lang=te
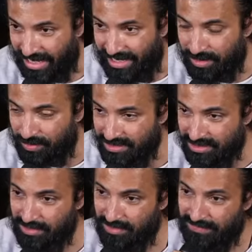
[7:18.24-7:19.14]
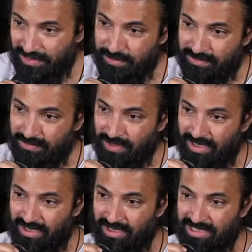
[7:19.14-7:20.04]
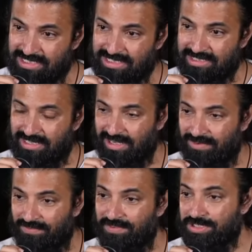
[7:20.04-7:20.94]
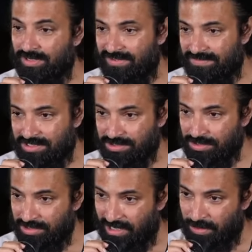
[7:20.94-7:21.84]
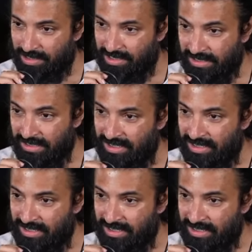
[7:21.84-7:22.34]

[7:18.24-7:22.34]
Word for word: నైంటీ పర్సెంట్ ఆఫ్ ద ఫిల్మ్ విజువల్ ఎఫెక్ట్స్ ఉంటుంది కాబట్టి